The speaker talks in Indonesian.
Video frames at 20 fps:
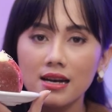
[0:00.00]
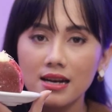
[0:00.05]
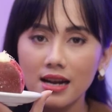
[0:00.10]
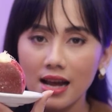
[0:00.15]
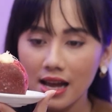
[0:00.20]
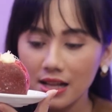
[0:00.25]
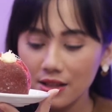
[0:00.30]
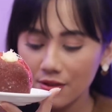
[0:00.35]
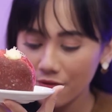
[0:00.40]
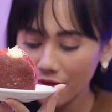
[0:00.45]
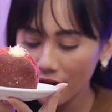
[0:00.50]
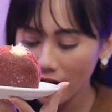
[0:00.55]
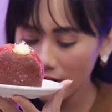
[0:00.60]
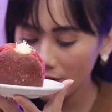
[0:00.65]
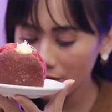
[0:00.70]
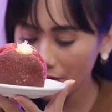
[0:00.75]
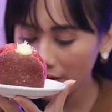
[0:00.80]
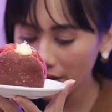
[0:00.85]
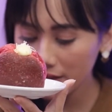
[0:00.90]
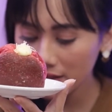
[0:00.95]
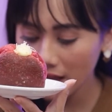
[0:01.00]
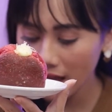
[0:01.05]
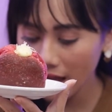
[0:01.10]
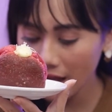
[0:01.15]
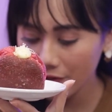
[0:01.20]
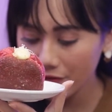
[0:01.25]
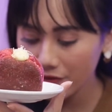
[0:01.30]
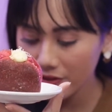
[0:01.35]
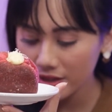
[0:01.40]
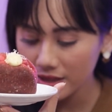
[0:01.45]
Red Velvet
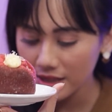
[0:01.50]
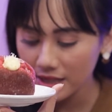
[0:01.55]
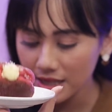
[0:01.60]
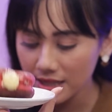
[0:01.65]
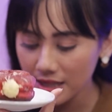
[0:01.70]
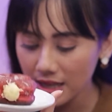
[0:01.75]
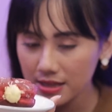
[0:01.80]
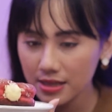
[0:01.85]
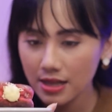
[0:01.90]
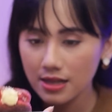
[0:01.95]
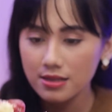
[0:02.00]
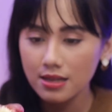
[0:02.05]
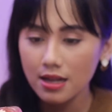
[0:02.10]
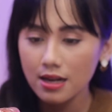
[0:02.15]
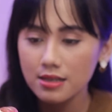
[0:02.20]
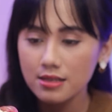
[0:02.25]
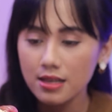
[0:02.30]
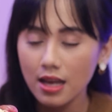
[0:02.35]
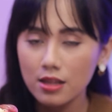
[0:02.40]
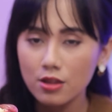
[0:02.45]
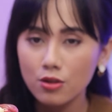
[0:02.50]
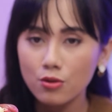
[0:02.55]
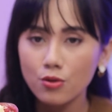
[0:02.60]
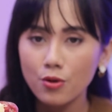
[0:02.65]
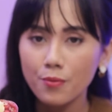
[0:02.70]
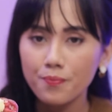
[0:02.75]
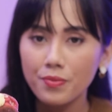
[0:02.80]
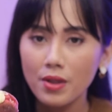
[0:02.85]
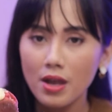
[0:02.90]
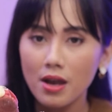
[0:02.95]
Heaven, ini adalah salah
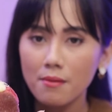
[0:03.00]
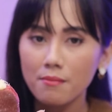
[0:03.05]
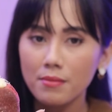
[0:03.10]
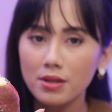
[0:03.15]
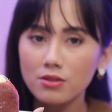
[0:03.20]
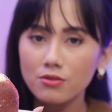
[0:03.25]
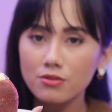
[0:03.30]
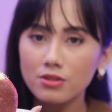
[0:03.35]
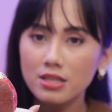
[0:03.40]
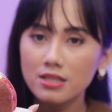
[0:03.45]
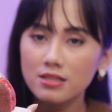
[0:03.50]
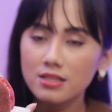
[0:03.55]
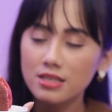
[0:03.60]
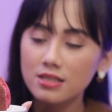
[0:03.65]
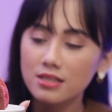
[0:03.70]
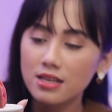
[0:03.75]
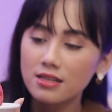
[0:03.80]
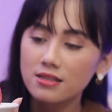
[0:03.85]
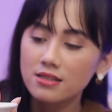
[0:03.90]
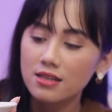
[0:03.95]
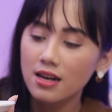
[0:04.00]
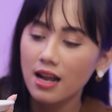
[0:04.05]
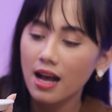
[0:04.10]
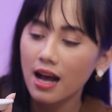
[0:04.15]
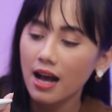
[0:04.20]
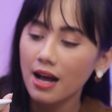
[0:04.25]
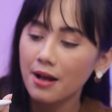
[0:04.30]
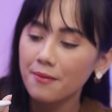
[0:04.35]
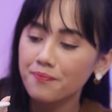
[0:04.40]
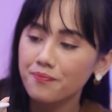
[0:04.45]
satu menu di signature
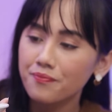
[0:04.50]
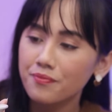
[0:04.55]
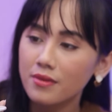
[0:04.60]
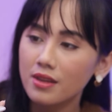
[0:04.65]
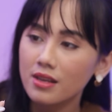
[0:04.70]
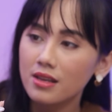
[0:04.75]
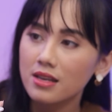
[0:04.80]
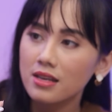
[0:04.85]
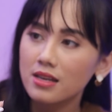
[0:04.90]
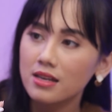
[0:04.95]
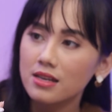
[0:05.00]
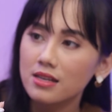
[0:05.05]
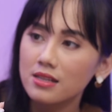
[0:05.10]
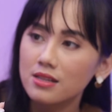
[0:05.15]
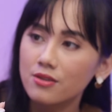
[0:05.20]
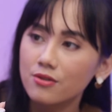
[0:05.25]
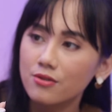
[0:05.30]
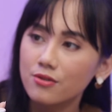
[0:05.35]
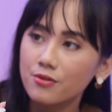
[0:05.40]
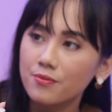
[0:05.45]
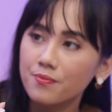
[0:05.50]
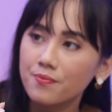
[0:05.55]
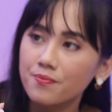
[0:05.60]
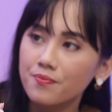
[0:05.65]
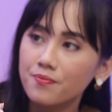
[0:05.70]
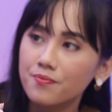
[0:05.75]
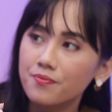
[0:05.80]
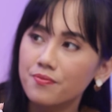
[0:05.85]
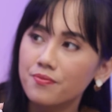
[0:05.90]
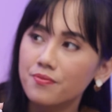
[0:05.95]
A. Tuh.
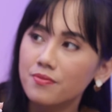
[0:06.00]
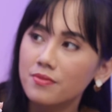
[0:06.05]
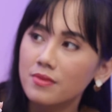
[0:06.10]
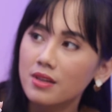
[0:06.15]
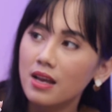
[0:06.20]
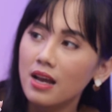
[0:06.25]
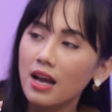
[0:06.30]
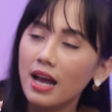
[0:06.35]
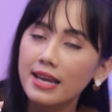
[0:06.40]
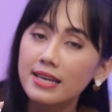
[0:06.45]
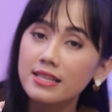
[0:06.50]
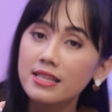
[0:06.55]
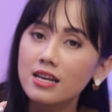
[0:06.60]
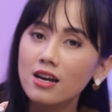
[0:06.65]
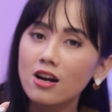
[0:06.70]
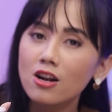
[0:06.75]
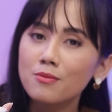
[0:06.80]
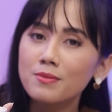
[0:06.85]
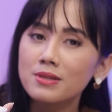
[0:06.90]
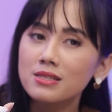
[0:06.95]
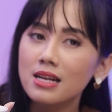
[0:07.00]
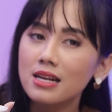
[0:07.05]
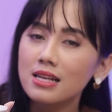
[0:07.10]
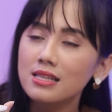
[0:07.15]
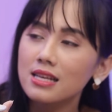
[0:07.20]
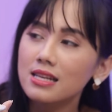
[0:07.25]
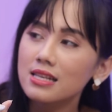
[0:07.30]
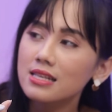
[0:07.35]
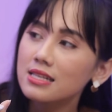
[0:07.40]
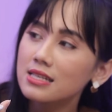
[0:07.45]
Ini kalau
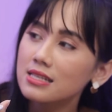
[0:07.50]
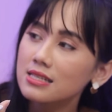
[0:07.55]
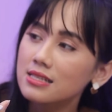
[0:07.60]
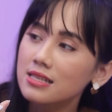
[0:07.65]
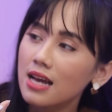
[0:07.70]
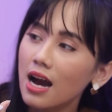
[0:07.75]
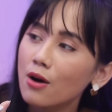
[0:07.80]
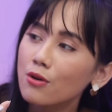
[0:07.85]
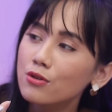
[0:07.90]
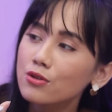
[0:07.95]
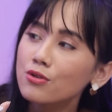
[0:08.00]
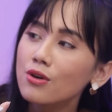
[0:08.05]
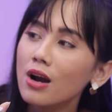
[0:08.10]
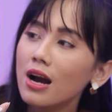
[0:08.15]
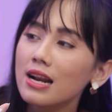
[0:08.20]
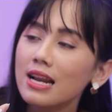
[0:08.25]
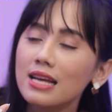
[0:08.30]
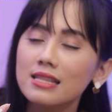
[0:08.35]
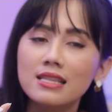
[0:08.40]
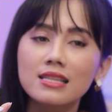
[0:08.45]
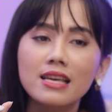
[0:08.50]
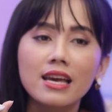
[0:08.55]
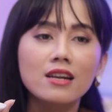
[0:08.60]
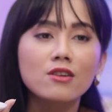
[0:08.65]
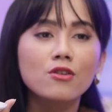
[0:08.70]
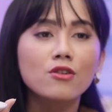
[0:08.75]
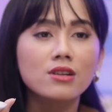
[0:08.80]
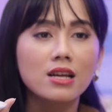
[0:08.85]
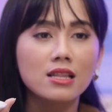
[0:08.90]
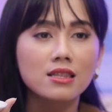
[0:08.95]
misalnya dari jauh tuh nggak kelihatan
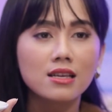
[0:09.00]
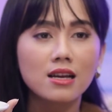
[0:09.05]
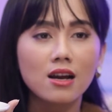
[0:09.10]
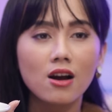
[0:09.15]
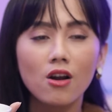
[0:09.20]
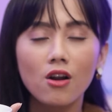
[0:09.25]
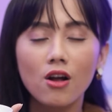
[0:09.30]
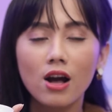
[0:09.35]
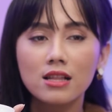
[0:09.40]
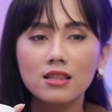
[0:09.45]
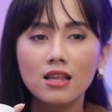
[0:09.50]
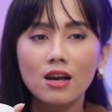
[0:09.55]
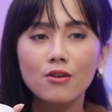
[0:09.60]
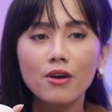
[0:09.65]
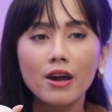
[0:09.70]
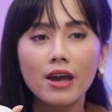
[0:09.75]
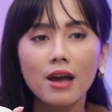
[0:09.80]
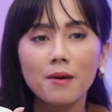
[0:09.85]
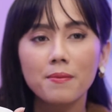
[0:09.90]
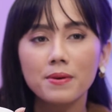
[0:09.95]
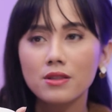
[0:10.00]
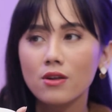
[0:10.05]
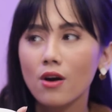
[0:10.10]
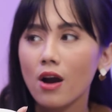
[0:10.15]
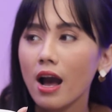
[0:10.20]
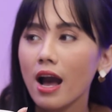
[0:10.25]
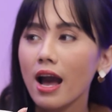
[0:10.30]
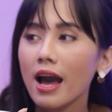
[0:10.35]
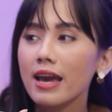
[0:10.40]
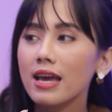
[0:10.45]
kayak donat. Kalau kata aku kayak apa tau
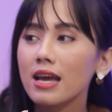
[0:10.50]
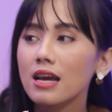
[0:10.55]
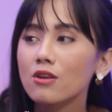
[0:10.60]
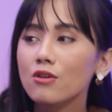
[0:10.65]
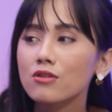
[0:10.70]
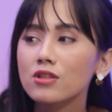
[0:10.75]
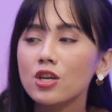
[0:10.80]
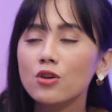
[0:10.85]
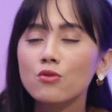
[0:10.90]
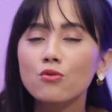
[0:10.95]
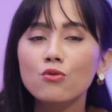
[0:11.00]
nggak? Kayak roti